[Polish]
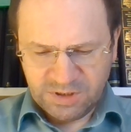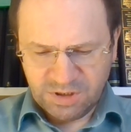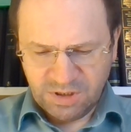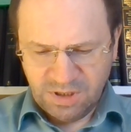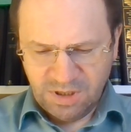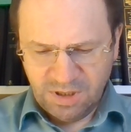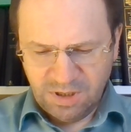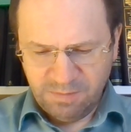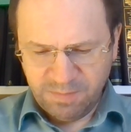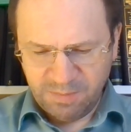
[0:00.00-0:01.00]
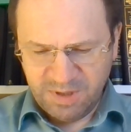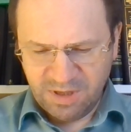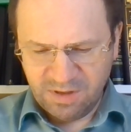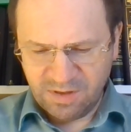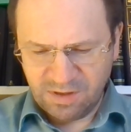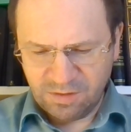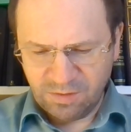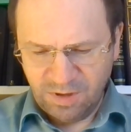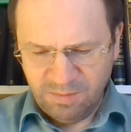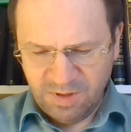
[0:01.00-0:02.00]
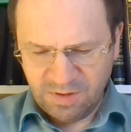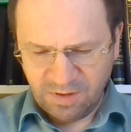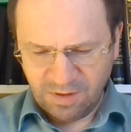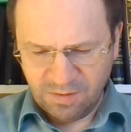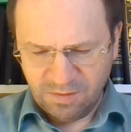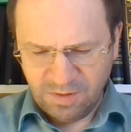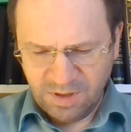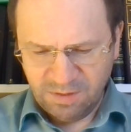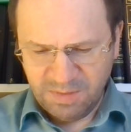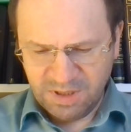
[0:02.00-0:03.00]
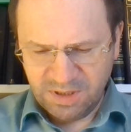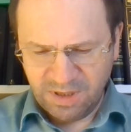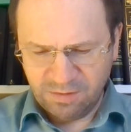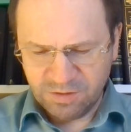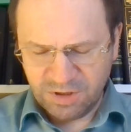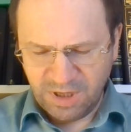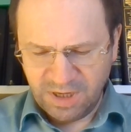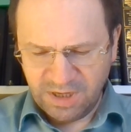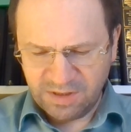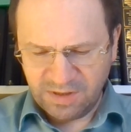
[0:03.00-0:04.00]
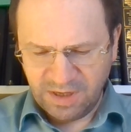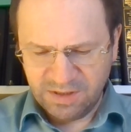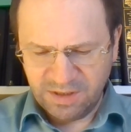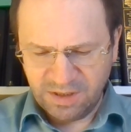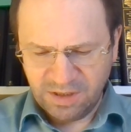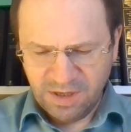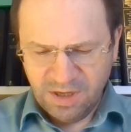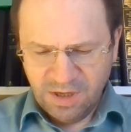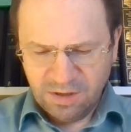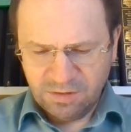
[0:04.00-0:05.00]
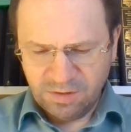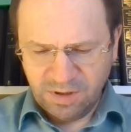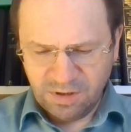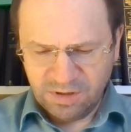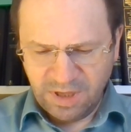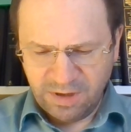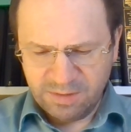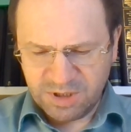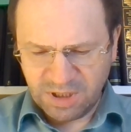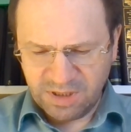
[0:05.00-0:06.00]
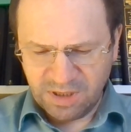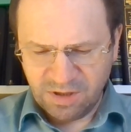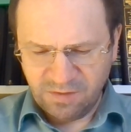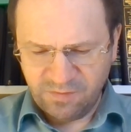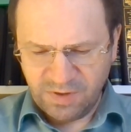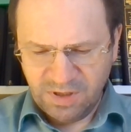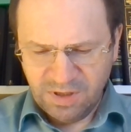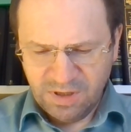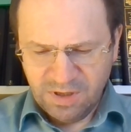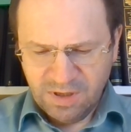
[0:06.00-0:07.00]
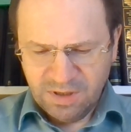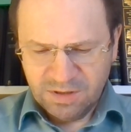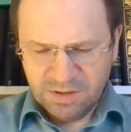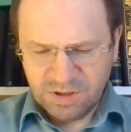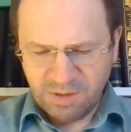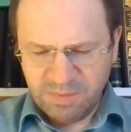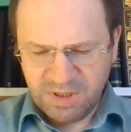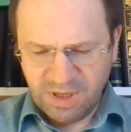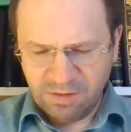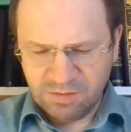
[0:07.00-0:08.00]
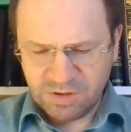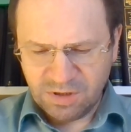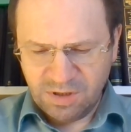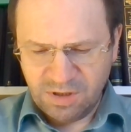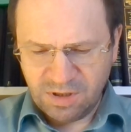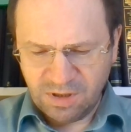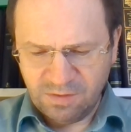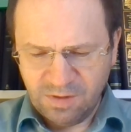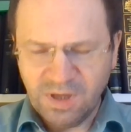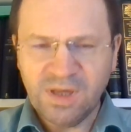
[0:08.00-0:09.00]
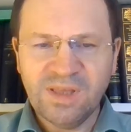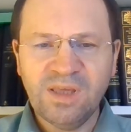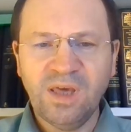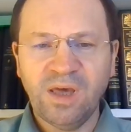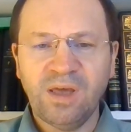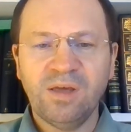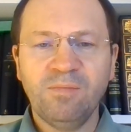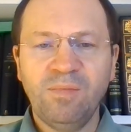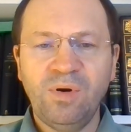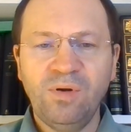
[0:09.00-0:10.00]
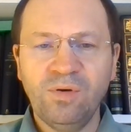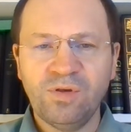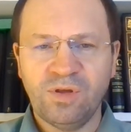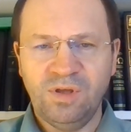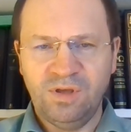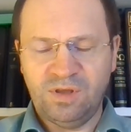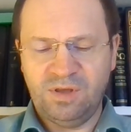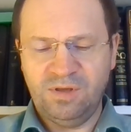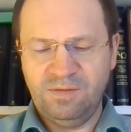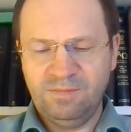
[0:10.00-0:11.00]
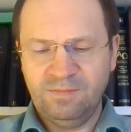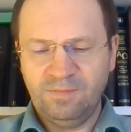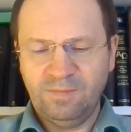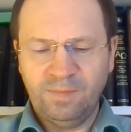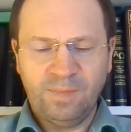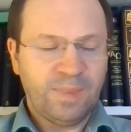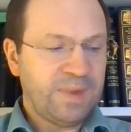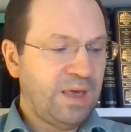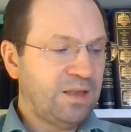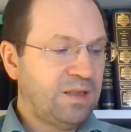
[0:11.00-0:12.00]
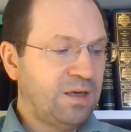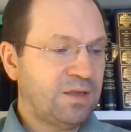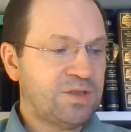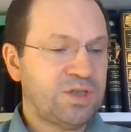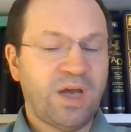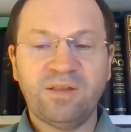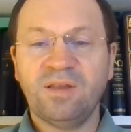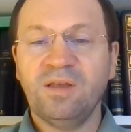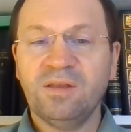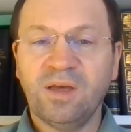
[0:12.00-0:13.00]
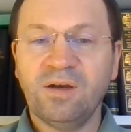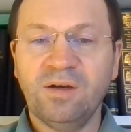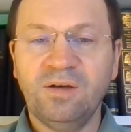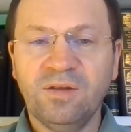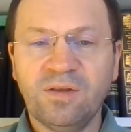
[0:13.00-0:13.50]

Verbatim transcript: czyli pomiędzy którymi są Hymeneusz i Aleksander, których oddałem szatanowi, żeby nauczyli się nie bluźnić. Kiedy jest czas tego